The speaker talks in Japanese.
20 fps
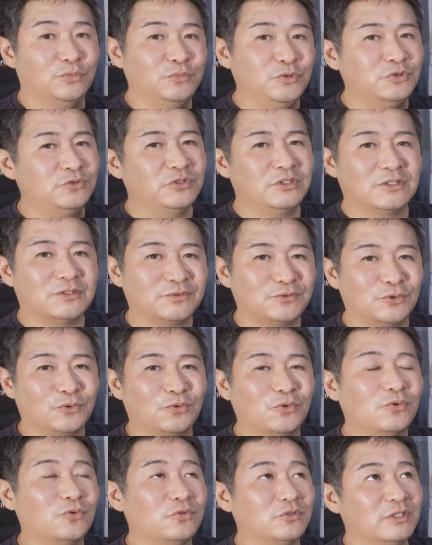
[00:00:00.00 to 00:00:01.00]
のミュージックの
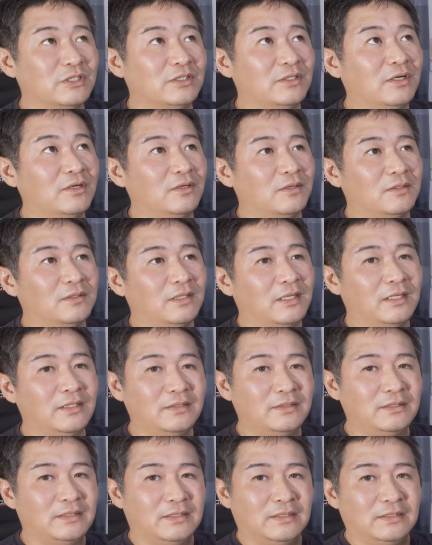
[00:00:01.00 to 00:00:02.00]
ところで、なんか
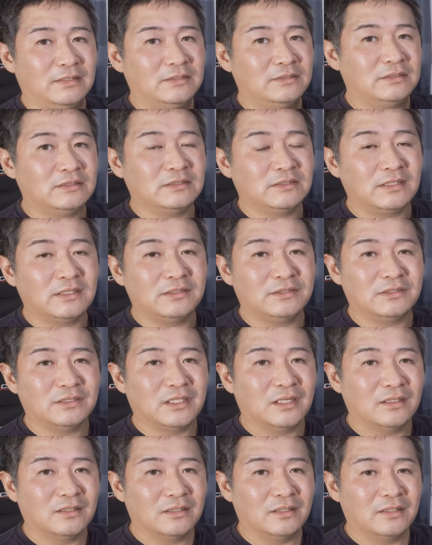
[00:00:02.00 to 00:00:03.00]
変に一時停止
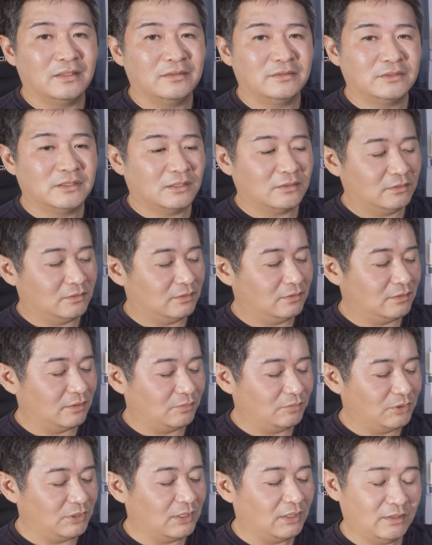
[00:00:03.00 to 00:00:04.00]
かけちゃって
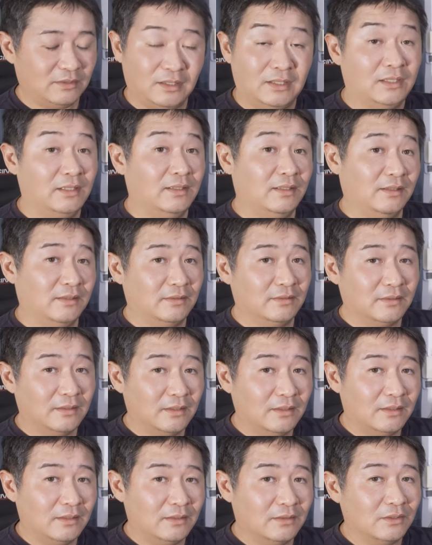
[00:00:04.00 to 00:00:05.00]
たみたいで、
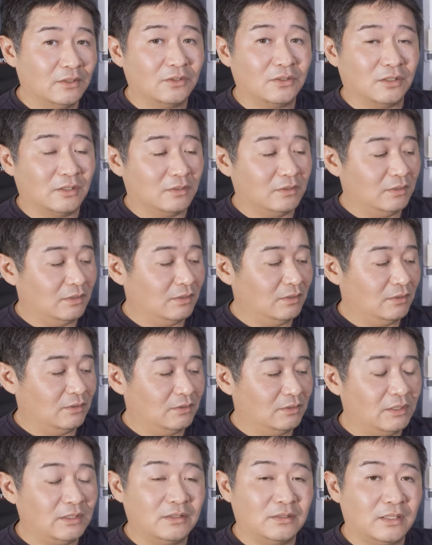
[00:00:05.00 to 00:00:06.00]
なんか
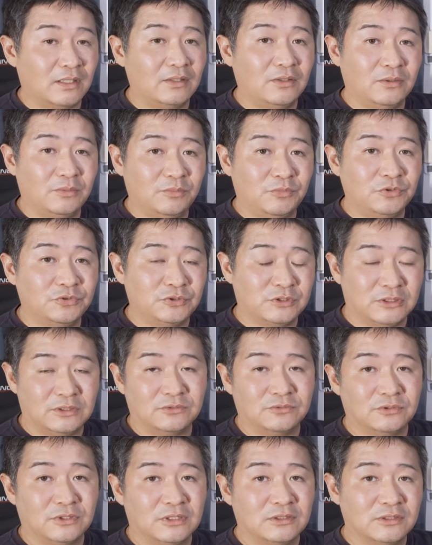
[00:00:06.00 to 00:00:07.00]
一回
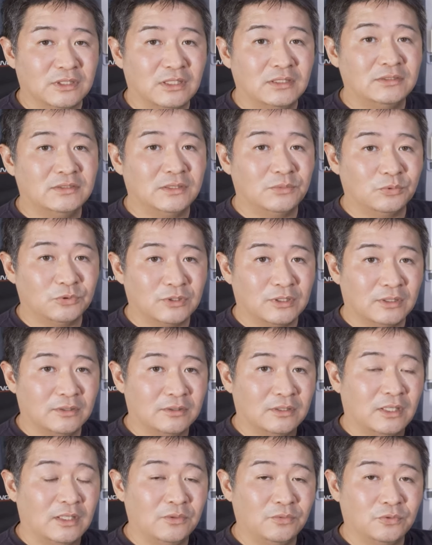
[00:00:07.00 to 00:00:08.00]
ミュージックで再生
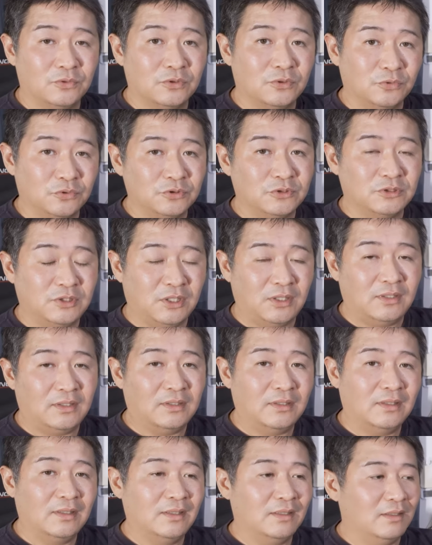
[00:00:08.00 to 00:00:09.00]
ボタン iPhone で押し
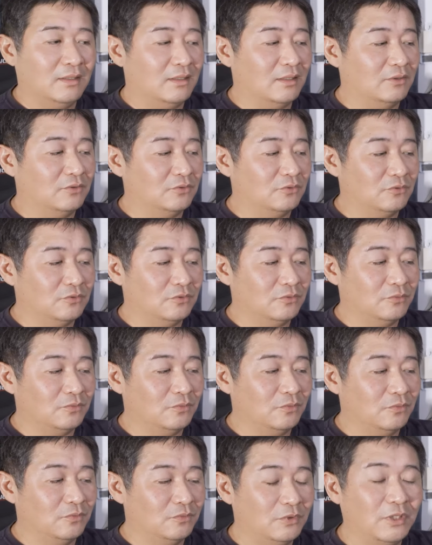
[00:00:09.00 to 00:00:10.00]
て、あ
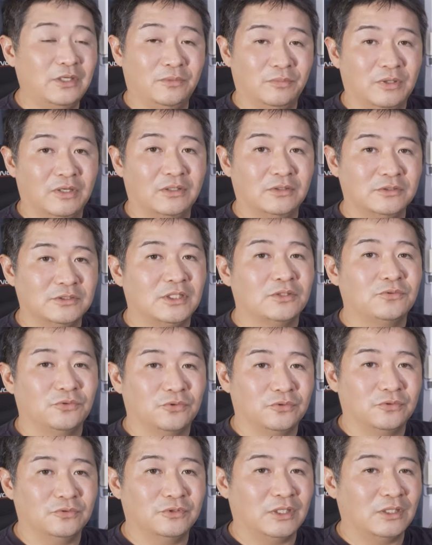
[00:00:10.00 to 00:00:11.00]
のー、やればちゃん
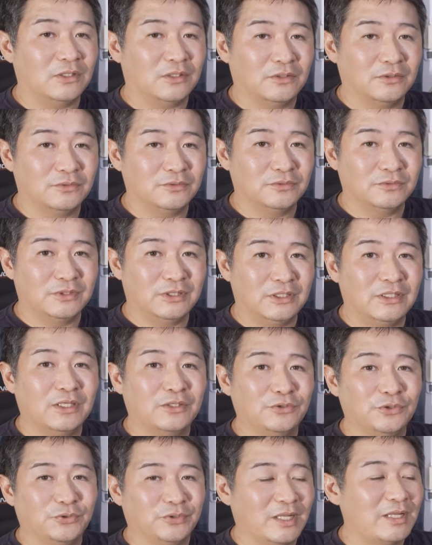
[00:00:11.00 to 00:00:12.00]
となんかい
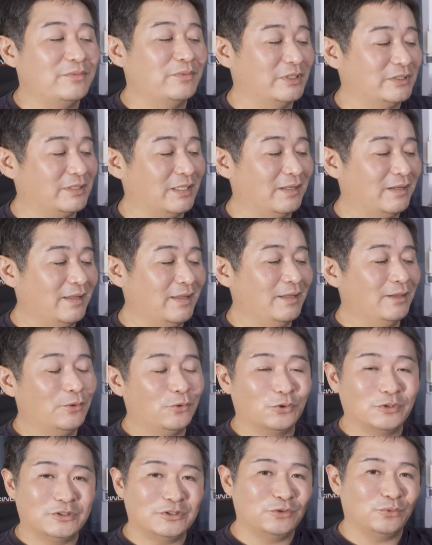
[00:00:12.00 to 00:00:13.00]
けるようになりました。
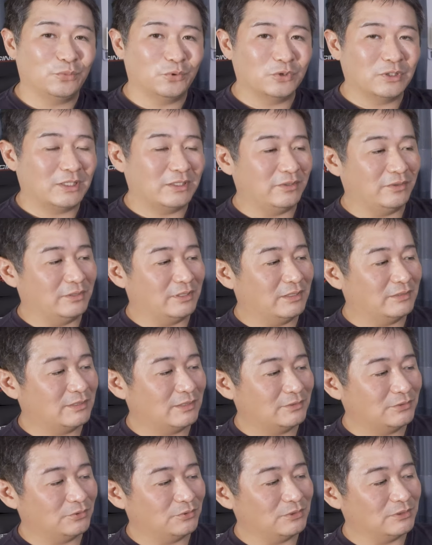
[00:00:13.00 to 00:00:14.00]
こっちの問題ではな
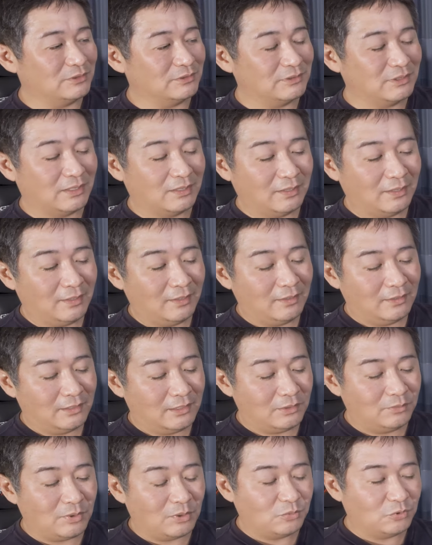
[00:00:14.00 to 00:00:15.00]
さそうですね。
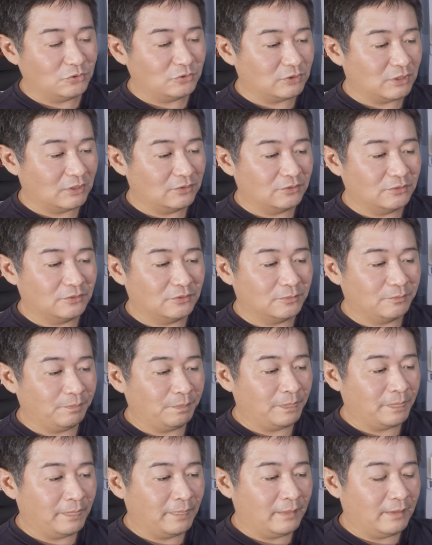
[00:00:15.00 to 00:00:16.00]
今僕あの
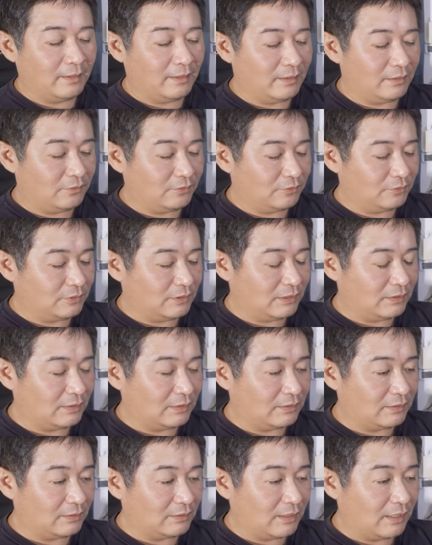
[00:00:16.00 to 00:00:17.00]
えっと何
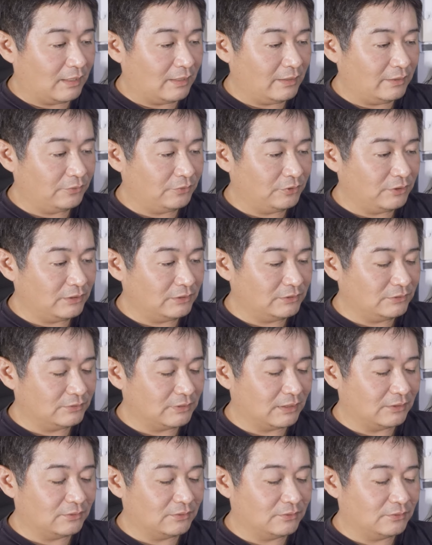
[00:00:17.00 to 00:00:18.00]
だったら iOS
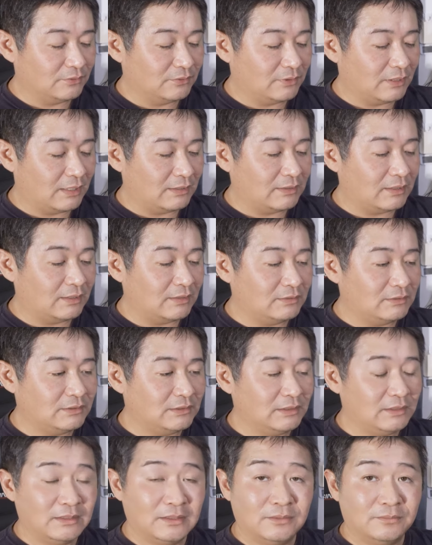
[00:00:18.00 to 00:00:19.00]
のあの新
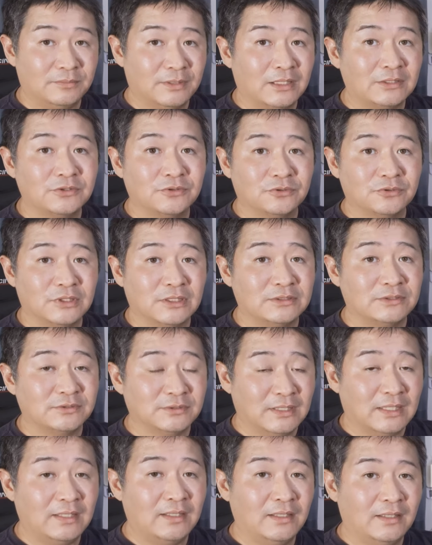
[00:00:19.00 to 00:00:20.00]
しいバージョンのやつ
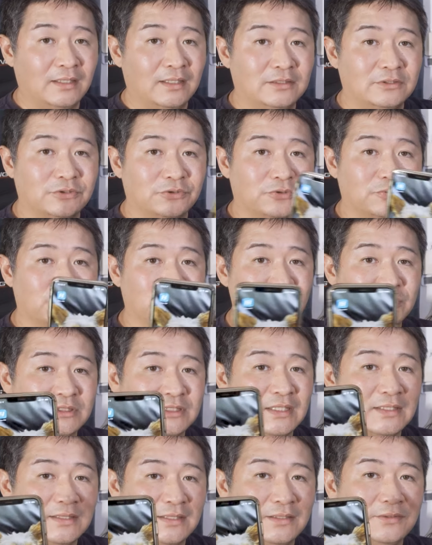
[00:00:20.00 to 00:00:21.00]
ね、ちょっともうし
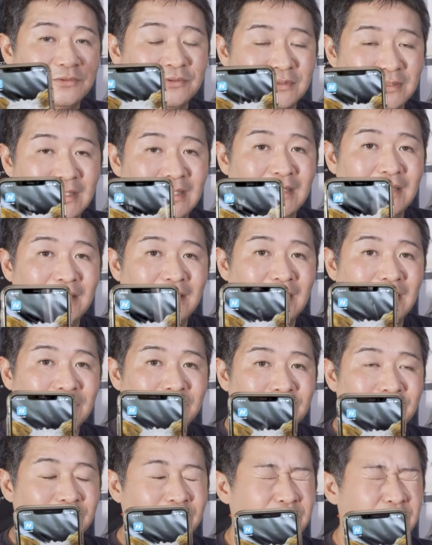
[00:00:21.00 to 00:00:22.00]
ちゃってるんで、あ
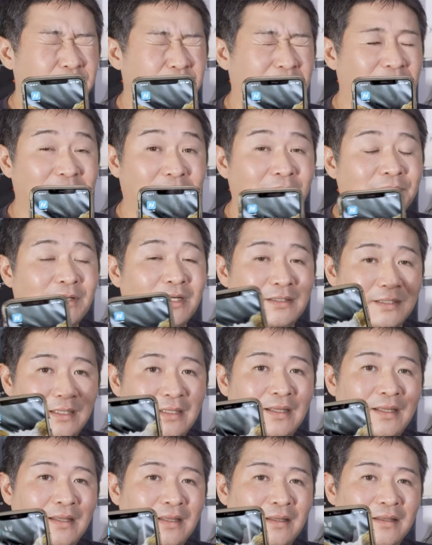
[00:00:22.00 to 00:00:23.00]
のベータ版
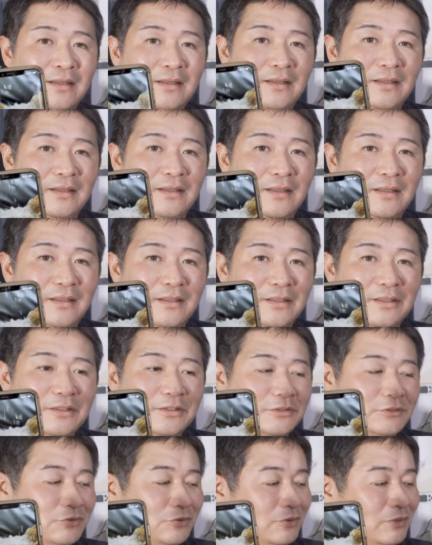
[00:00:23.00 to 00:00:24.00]
ね、
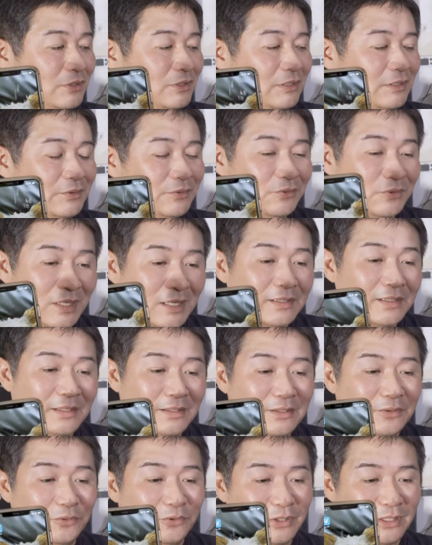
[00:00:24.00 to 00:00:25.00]
えー、それの関
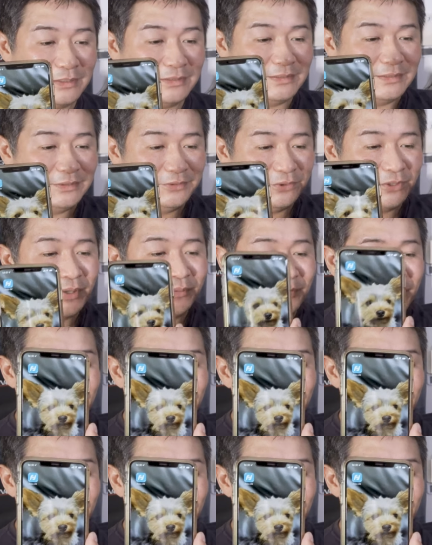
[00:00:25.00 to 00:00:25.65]
係でおかしいのか